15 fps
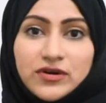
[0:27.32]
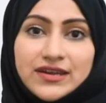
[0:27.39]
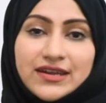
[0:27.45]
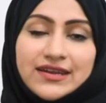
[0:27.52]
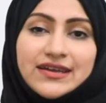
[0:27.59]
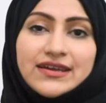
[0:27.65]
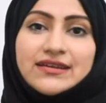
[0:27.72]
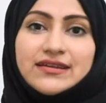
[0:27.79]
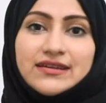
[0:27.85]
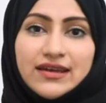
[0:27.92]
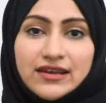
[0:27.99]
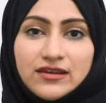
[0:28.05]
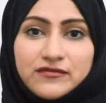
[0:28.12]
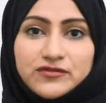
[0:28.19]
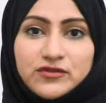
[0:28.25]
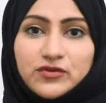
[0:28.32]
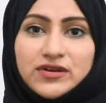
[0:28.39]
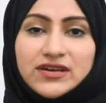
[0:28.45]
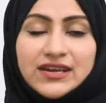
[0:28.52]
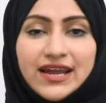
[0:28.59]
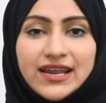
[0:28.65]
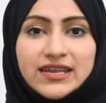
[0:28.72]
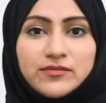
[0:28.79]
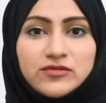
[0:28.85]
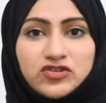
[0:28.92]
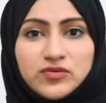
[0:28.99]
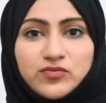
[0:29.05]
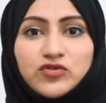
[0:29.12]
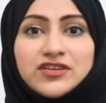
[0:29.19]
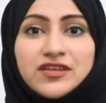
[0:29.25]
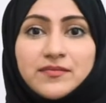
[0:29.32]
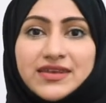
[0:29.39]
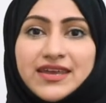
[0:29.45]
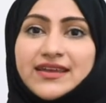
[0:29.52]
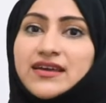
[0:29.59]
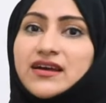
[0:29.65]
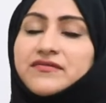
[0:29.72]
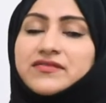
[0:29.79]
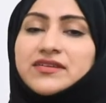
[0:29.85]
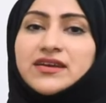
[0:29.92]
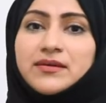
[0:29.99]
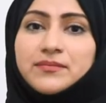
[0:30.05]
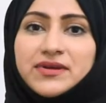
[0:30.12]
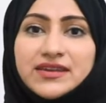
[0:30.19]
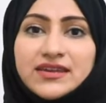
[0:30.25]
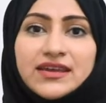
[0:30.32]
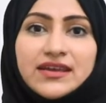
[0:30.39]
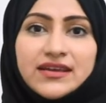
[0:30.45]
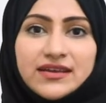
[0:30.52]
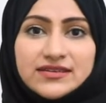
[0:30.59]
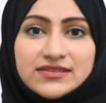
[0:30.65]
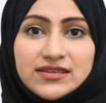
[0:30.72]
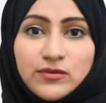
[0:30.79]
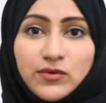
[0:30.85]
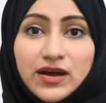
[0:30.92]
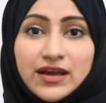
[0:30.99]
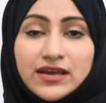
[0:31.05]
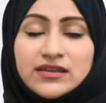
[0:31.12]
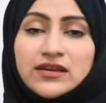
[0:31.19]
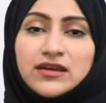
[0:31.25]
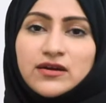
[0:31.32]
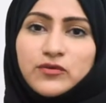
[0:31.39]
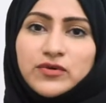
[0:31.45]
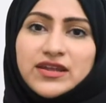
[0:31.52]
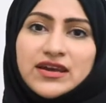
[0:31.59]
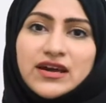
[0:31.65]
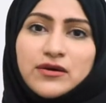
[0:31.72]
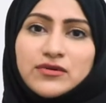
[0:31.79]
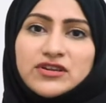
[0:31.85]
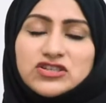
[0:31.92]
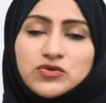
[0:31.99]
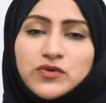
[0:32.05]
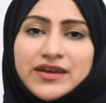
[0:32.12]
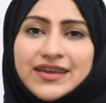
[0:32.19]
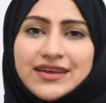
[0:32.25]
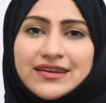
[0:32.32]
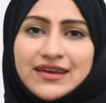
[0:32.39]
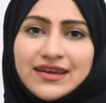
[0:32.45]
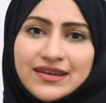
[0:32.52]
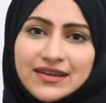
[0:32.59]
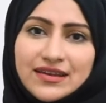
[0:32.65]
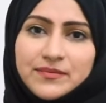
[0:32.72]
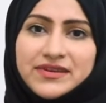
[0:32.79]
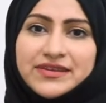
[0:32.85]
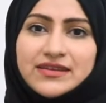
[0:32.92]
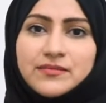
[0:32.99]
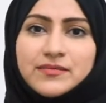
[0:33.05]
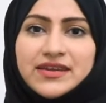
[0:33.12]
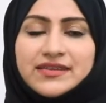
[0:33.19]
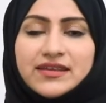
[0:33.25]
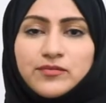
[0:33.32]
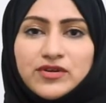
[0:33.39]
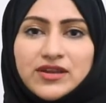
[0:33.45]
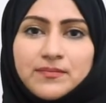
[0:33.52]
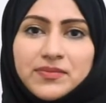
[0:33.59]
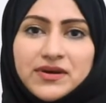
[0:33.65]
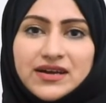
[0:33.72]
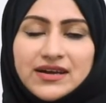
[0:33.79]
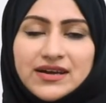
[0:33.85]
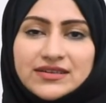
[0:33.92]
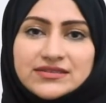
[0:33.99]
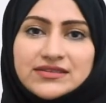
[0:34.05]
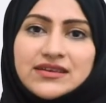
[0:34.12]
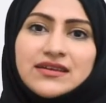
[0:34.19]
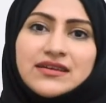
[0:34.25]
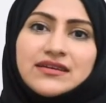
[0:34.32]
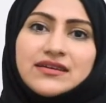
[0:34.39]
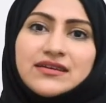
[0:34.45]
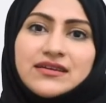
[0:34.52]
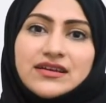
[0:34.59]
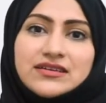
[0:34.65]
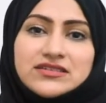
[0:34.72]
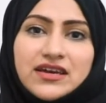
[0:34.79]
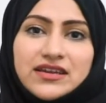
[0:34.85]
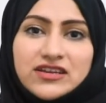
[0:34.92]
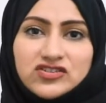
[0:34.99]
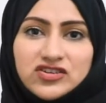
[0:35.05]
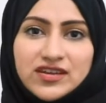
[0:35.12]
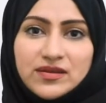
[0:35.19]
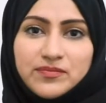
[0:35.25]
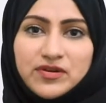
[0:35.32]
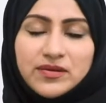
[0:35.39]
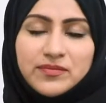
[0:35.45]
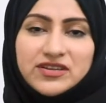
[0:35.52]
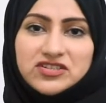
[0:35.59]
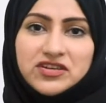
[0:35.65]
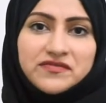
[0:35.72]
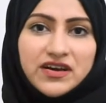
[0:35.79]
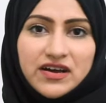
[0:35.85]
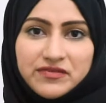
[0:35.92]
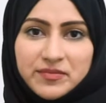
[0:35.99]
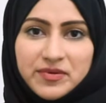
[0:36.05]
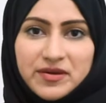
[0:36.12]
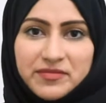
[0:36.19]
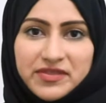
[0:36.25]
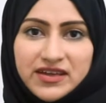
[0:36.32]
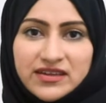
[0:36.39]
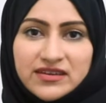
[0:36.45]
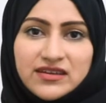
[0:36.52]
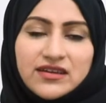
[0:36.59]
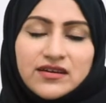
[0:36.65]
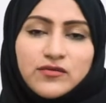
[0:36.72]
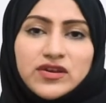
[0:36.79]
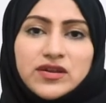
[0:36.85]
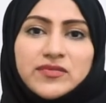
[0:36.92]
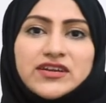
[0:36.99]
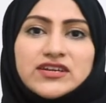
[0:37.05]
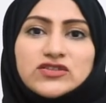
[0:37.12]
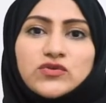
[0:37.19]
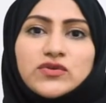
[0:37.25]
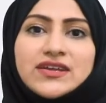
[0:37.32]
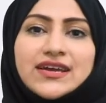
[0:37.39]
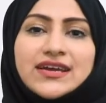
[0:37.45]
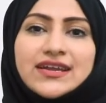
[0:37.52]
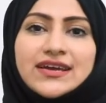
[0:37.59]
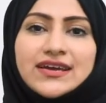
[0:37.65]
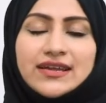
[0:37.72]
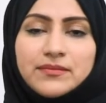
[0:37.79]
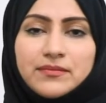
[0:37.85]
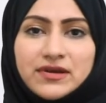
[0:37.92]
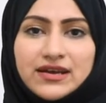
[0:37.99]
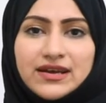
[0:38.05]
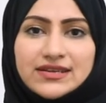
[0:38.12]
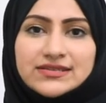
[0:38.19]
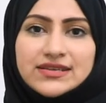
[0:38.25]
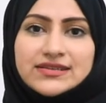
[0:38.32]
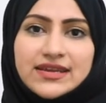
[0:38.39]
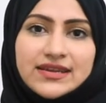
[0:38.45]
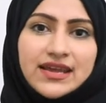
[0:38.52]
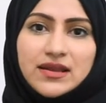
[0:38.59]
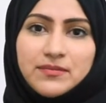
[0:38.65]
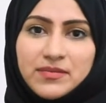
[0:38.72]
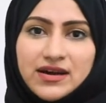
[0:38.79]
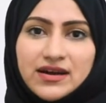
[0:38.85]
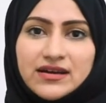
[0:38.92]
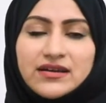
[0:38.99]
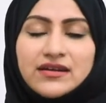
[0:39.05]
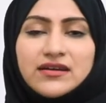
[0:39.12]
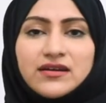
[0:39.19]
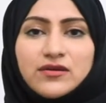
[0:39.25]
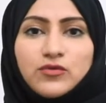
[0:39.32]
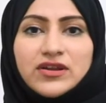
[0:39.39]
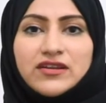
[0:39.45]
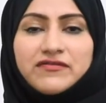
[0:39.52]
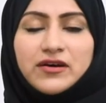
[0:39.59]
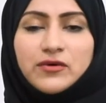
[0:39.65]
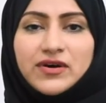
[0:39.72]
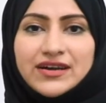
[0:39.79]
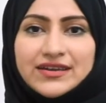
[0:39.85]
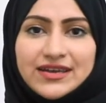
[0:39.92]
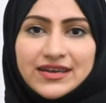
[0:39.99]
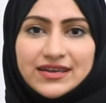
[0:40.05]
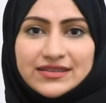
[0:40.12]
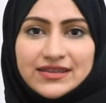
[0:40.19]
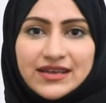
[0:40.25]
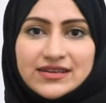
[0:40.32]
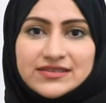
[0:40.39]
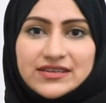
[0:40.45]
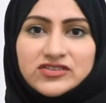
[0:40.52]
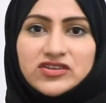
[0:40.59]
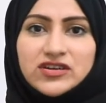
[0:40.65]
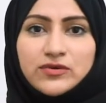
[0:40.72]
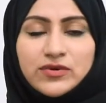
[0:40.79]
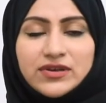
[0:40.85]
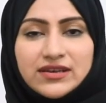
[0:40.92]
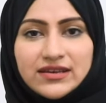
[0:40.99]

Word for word: كون نحن على الفطور نخليهم يشربون كمية كافية من السوائل ونحاول شوية نقلل من كمية المنبهات آه، عشان نجنبهم الجفاف برمضان ونمركزون على خاصة الماء والفواكه الطازجة